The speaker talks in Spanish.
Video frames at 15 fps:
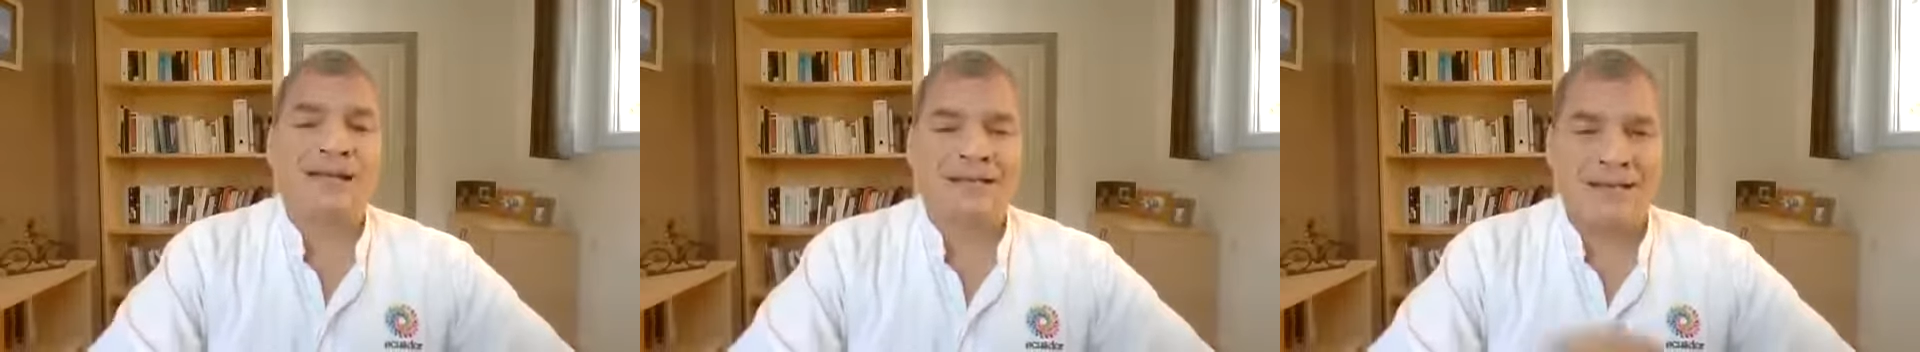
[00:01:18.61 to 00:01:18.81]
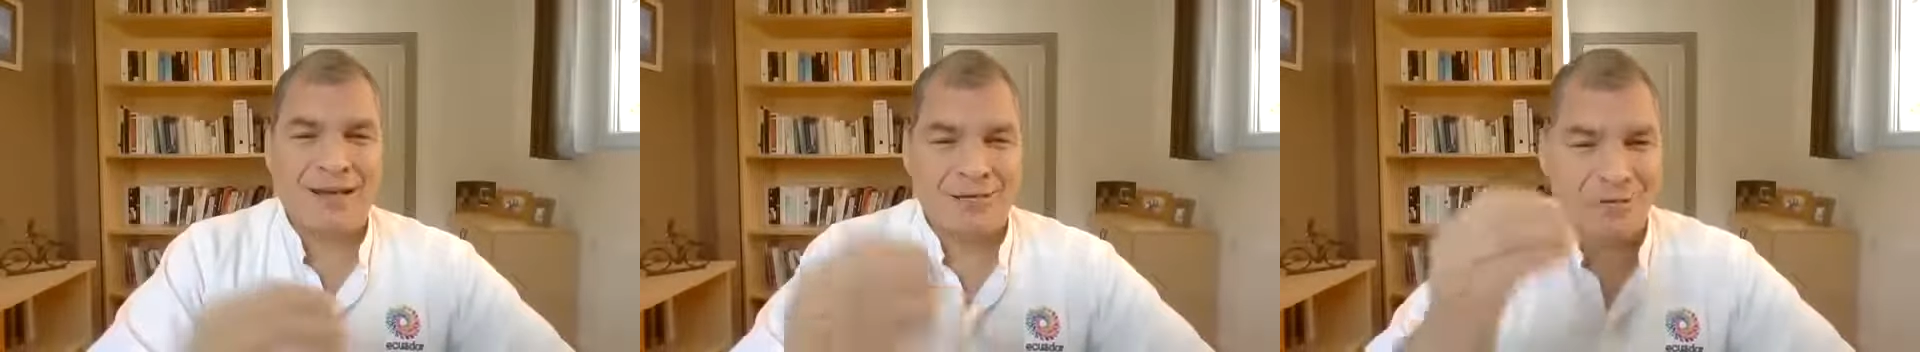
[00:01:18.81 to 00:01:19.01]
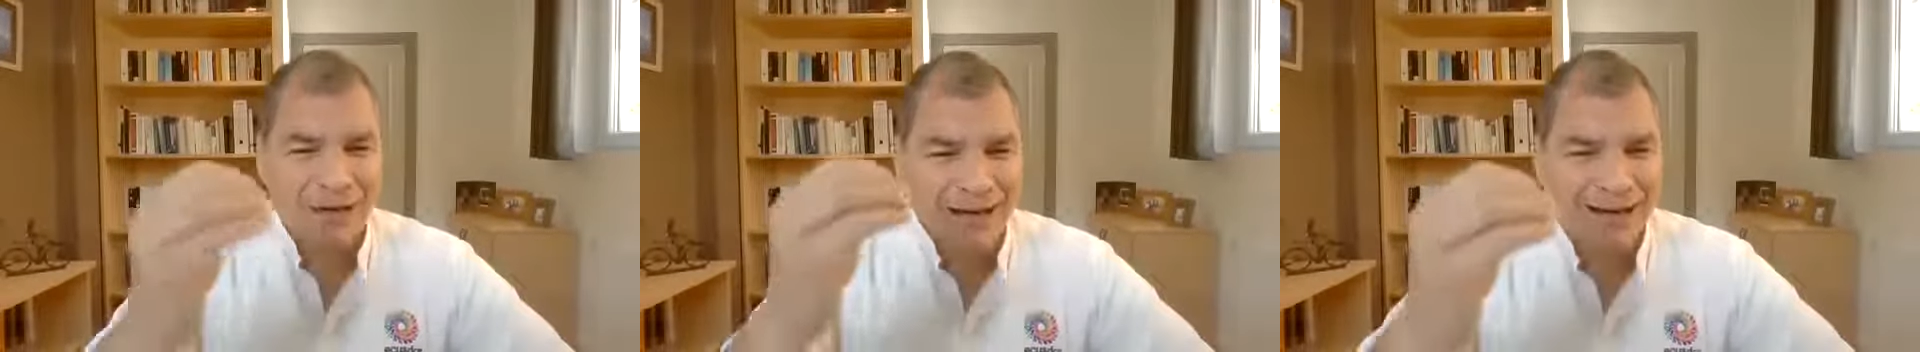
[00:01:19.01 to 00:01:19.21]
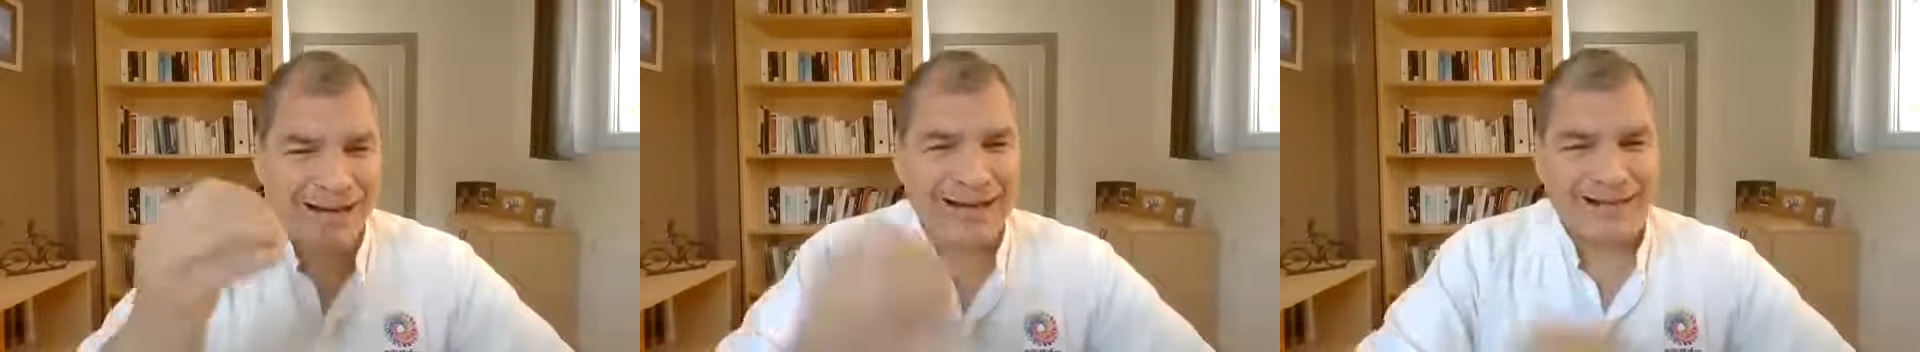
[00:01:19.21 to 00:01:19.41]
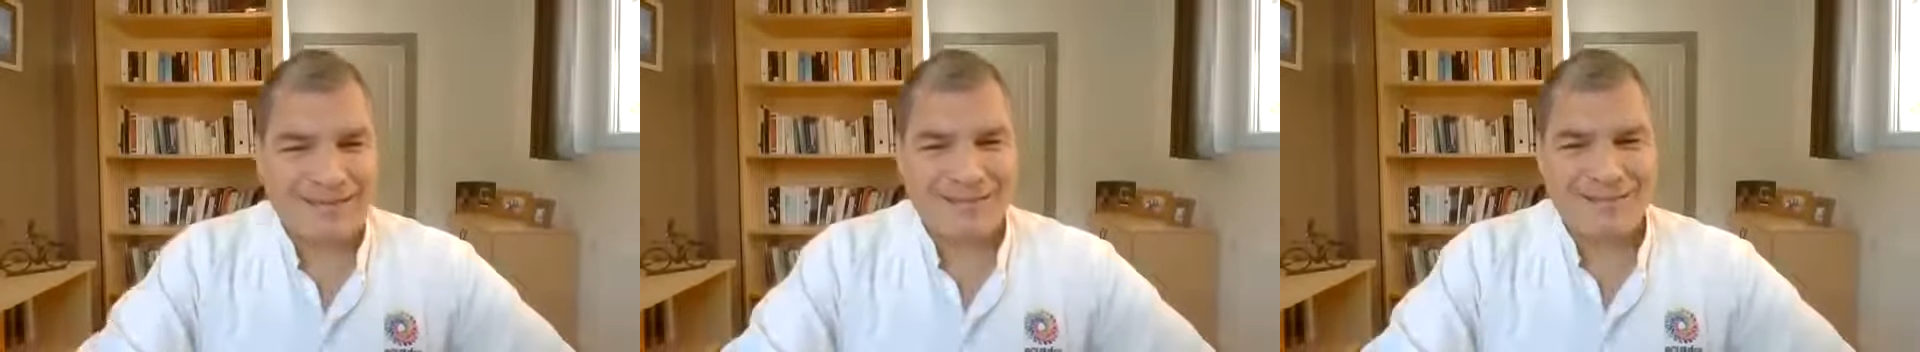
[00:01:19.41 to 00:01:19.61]
¿qué
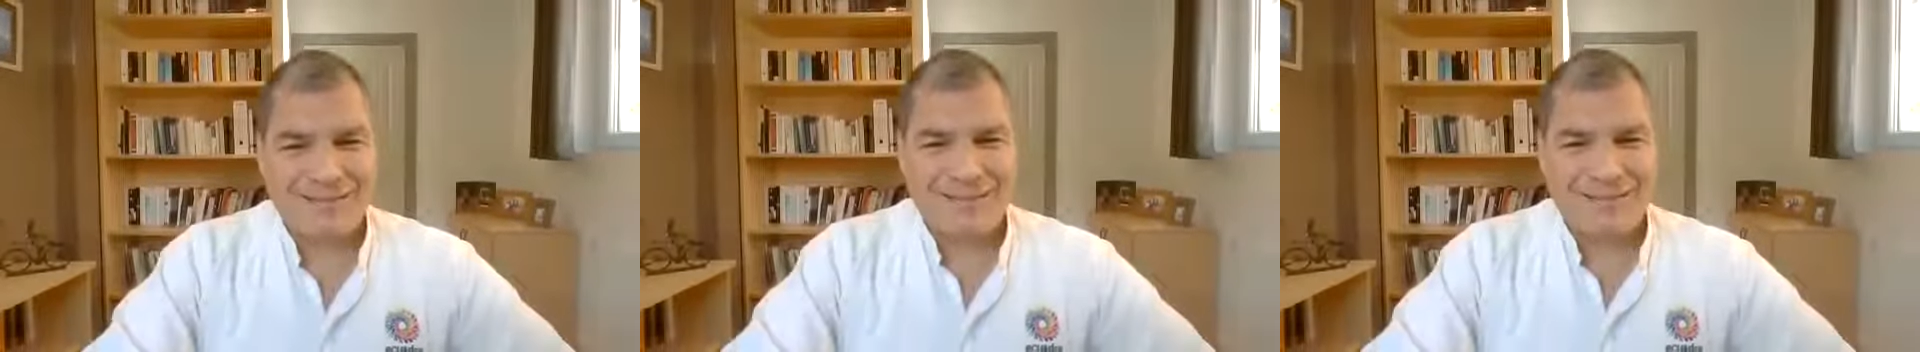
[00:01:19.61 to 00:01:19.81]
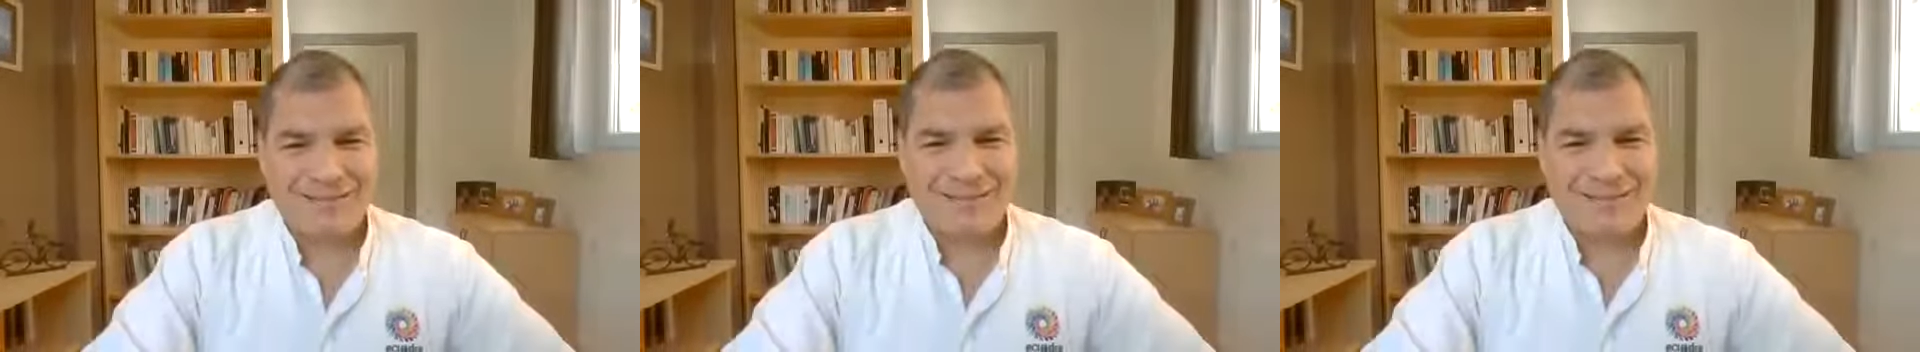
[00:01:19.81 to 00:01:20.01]
significará?